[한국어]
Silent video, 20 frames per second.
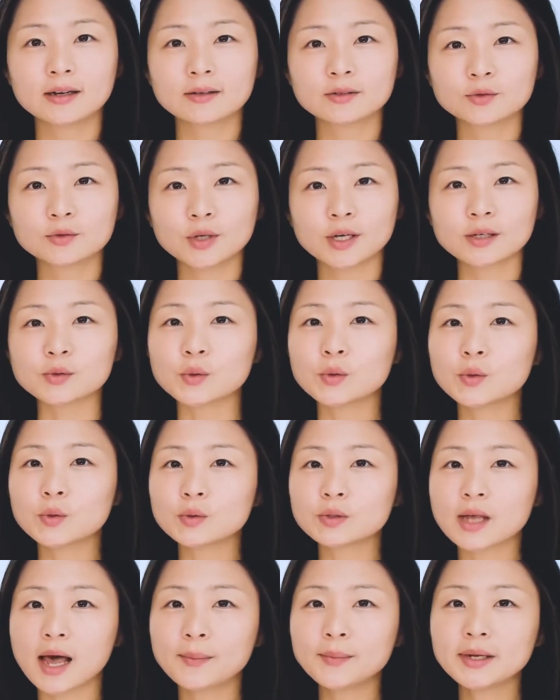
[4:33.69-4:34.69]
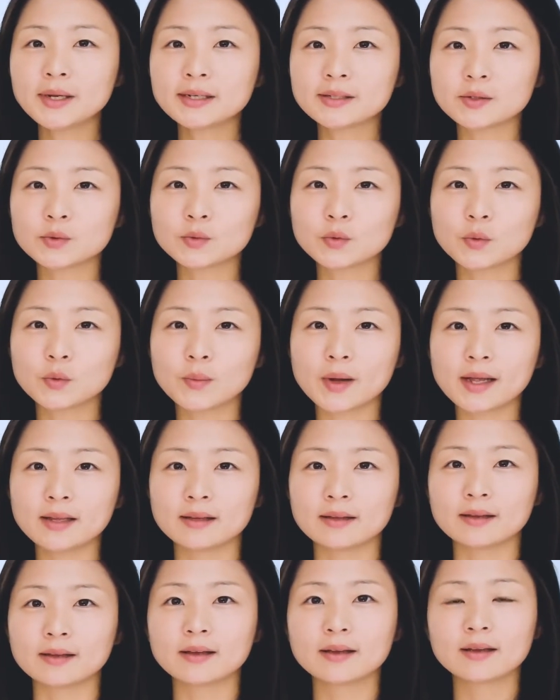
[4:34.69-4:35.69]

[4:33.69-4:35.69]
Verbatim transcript: 최소 3일 정도만